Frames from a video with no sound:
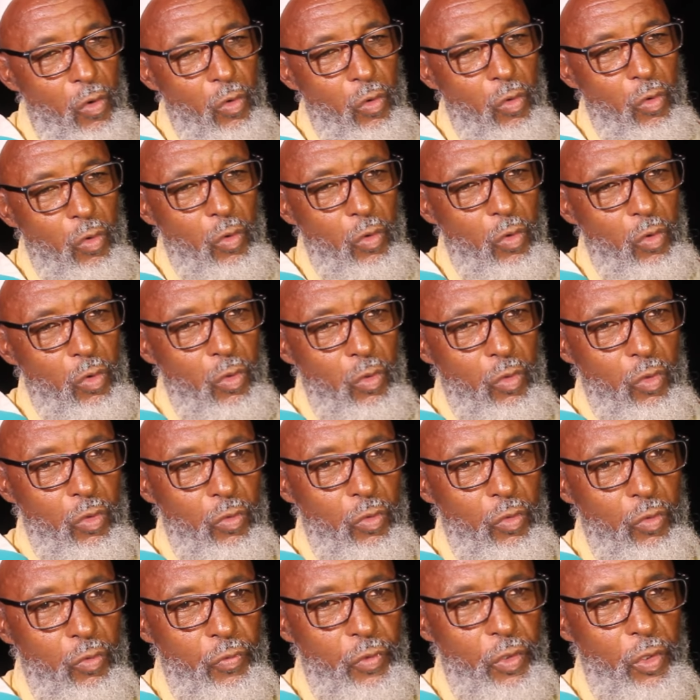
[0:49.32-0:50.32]

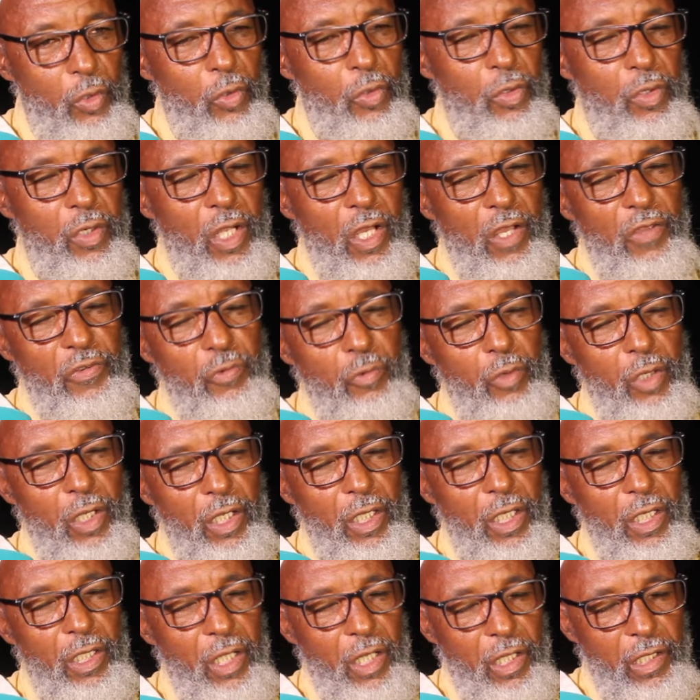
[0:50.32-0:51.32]
وفرحوا الناس
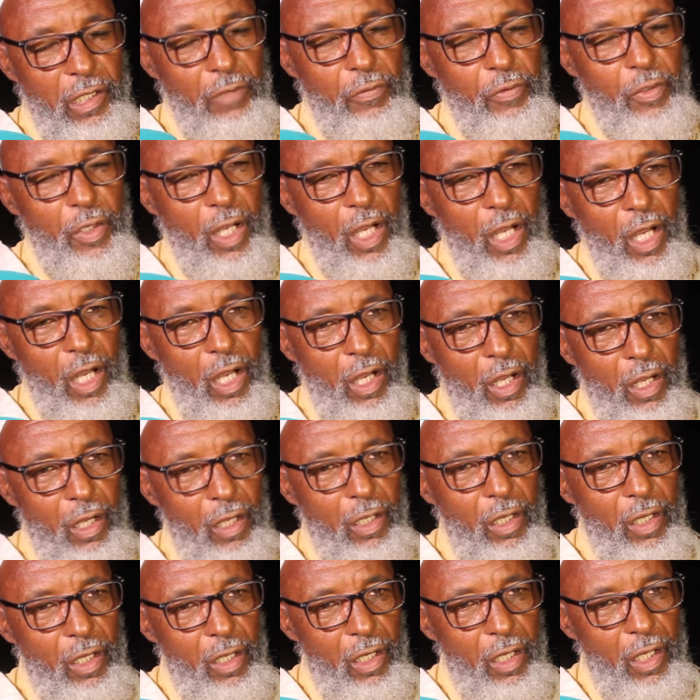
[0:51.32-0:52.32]
ولكن هذه الفرحه
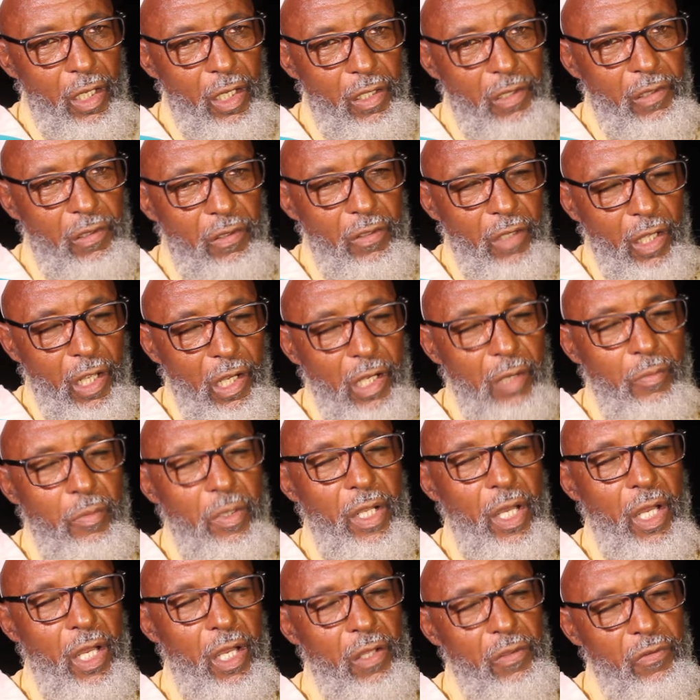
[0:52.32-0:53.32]
هاد
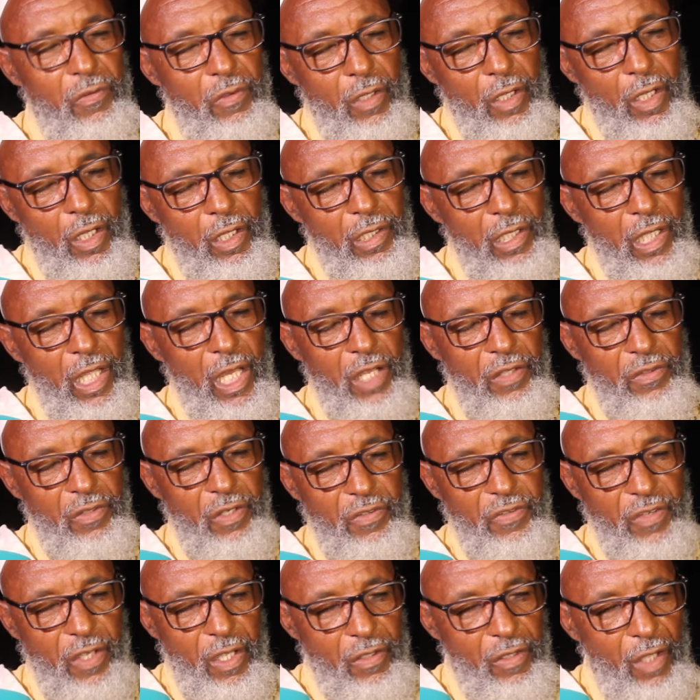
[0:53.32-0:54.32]
علمنا هاد, هاد
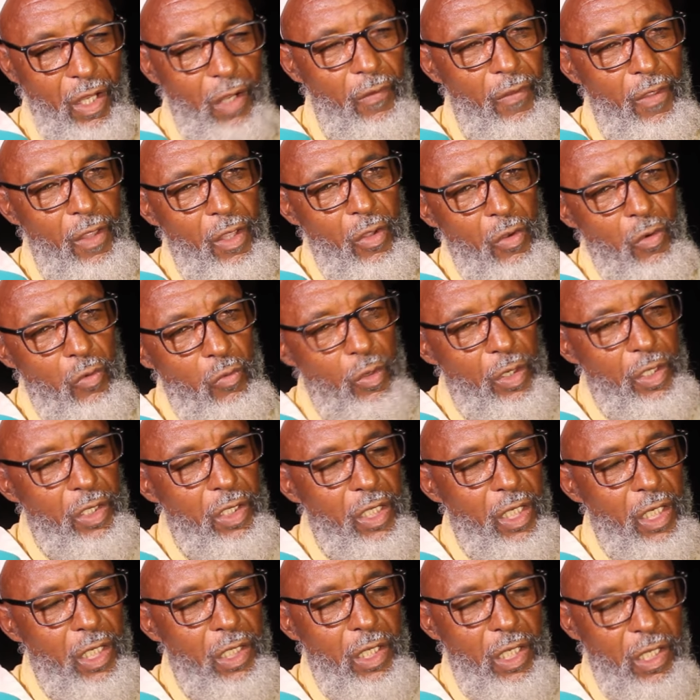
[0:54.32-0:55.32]
الحدث هذا وان
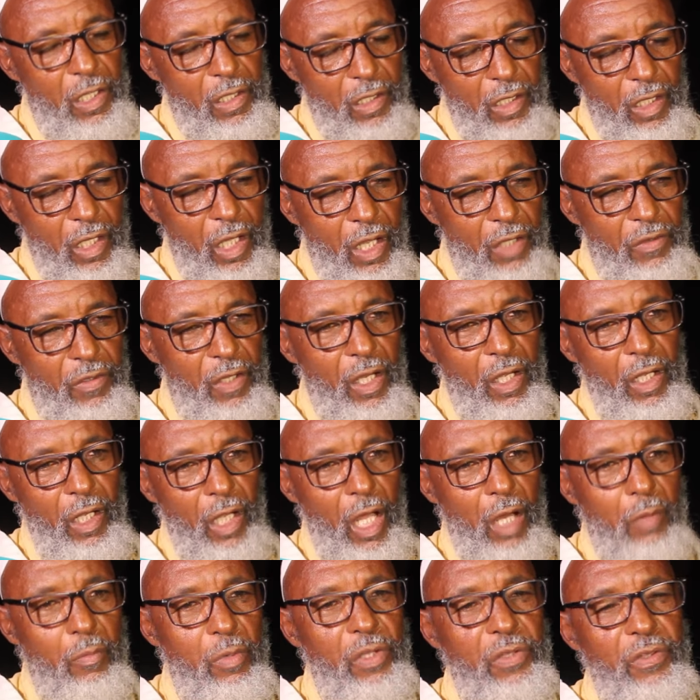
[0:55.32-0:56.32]
كان هذا هذا
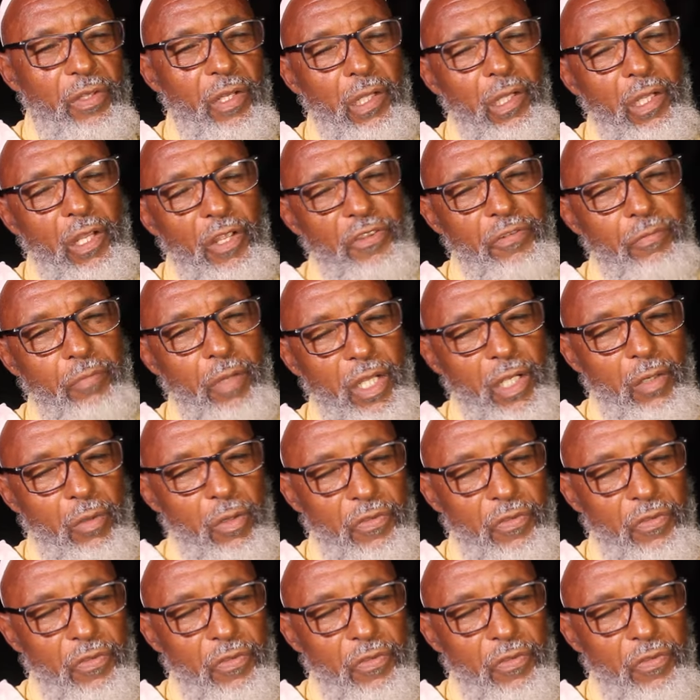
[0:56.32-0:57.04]
الامر ديال الله سبحانه